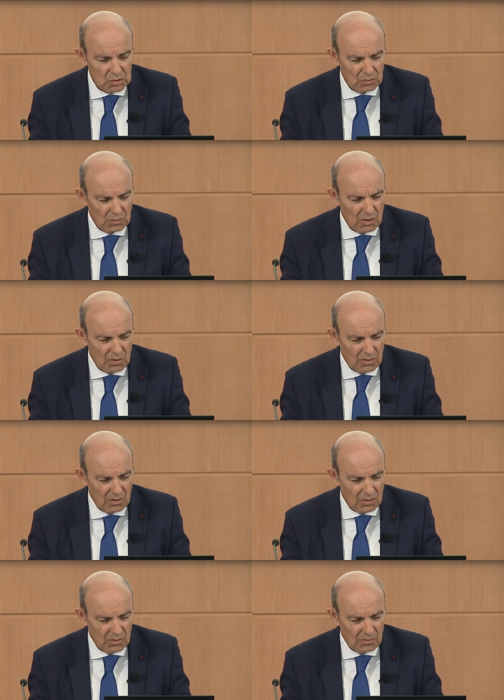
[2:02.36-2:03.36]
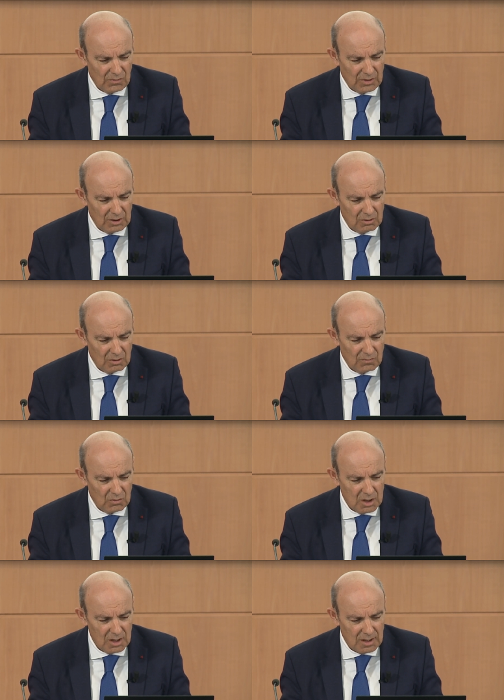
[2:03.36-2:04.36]
sont euh, fait euh,
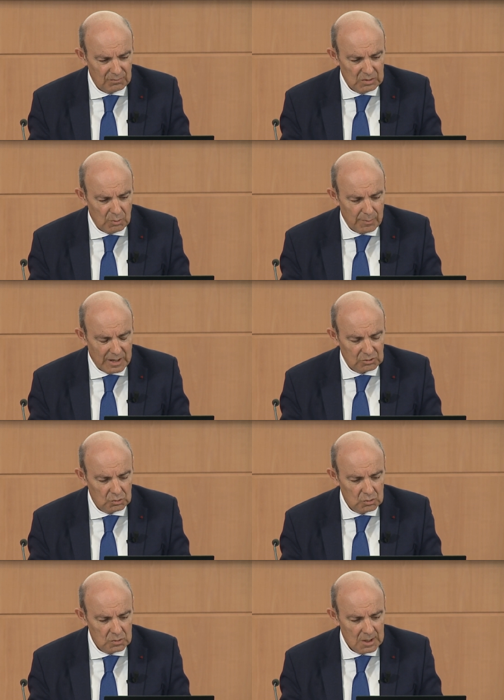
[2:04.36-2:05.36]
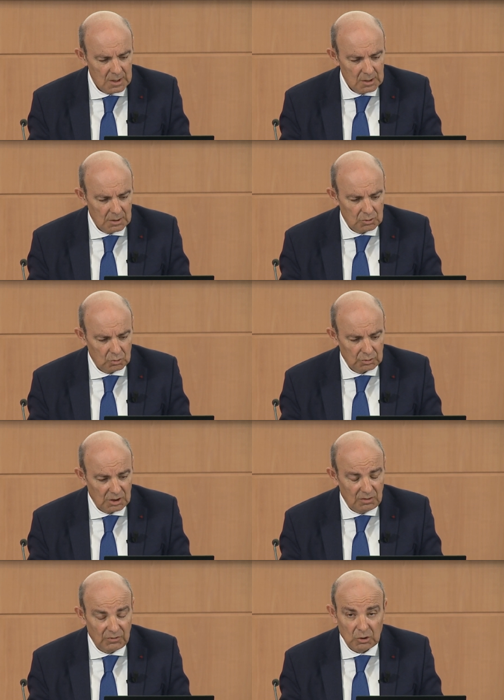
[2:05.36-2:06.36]
voir un petit peu partout. Donc
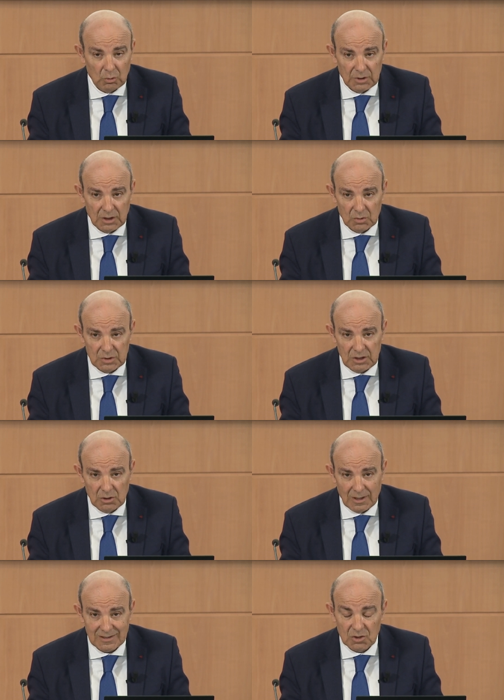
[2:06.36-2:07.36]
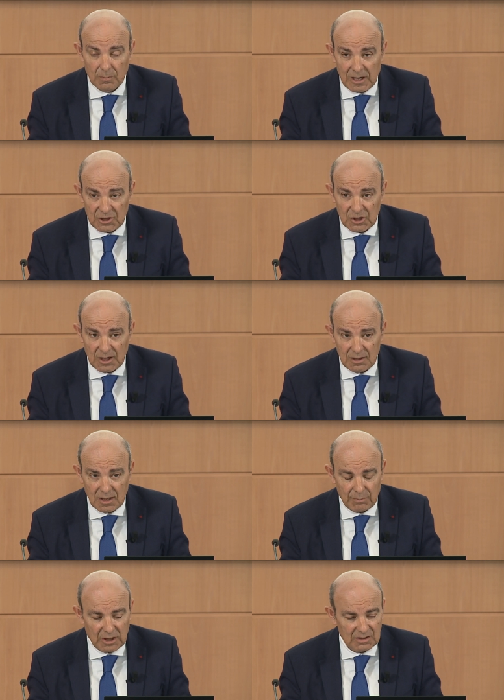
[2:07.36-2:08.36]
des difficultés aussi dans la supply chain.
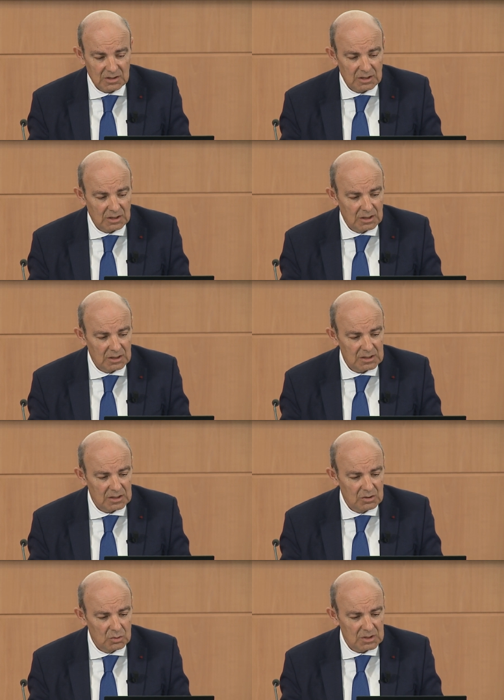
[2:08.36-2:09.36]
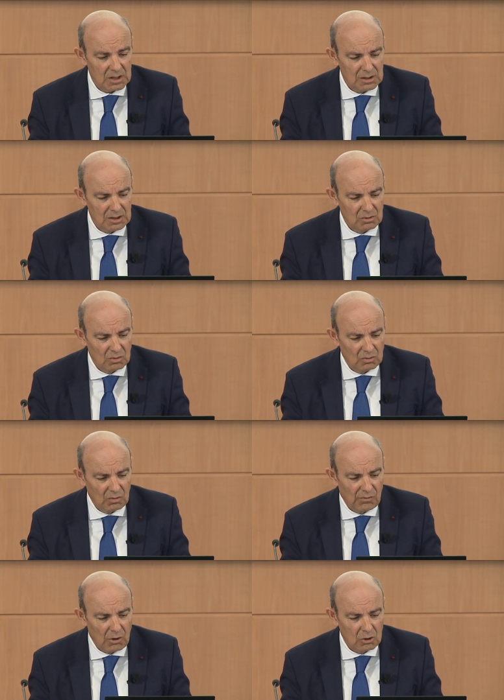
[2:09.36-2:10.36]
Après ces, deux années
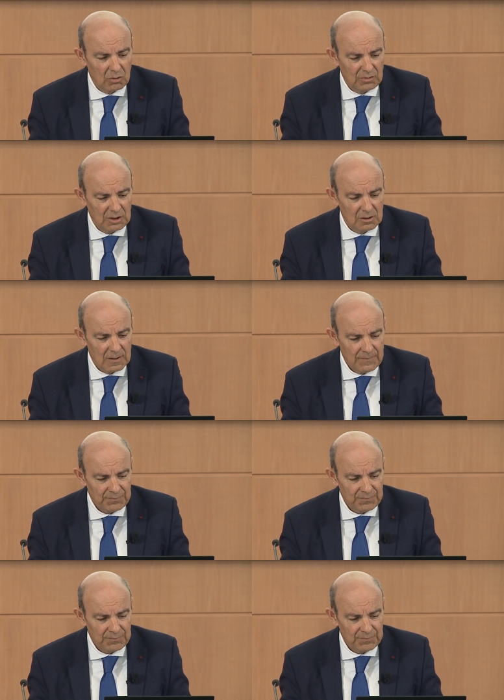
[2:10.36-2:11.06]
de, fort Covid,